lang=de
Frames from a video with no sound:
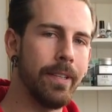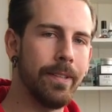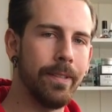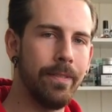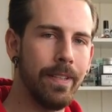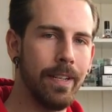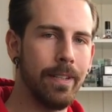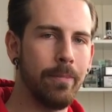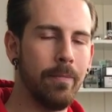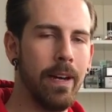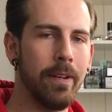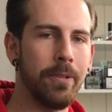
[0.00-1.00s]
dass wir als
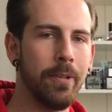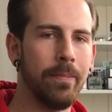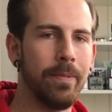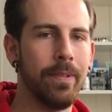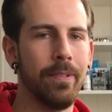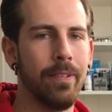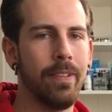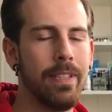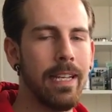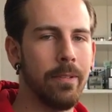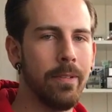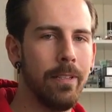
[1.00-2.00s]
Pomadeshop
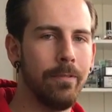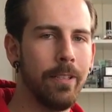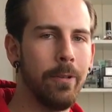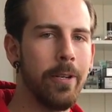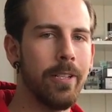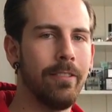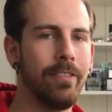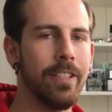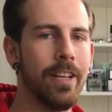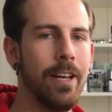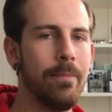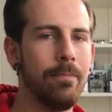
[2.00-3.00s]
sie exklusiv für Deutschland
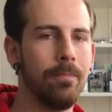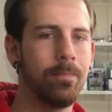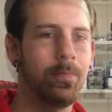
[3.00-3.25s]
vertreiben.